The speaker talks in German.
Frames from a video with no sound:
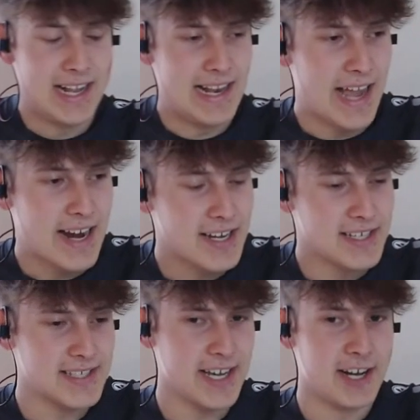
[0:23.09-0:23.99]
Lange
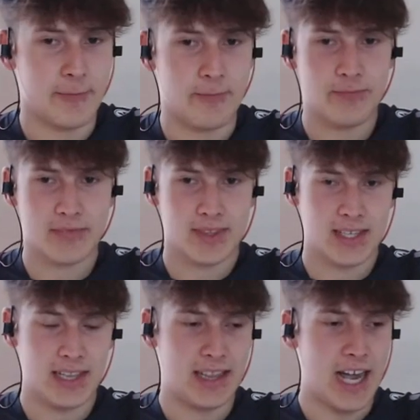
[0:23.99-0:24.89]
ist her.
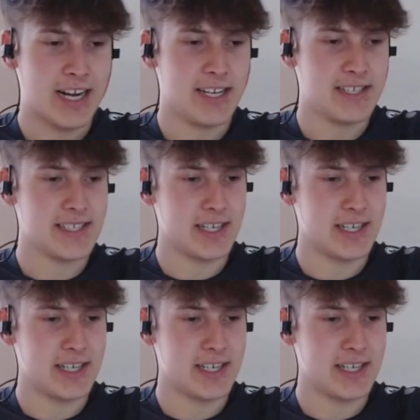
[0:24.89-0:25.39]
Lange ist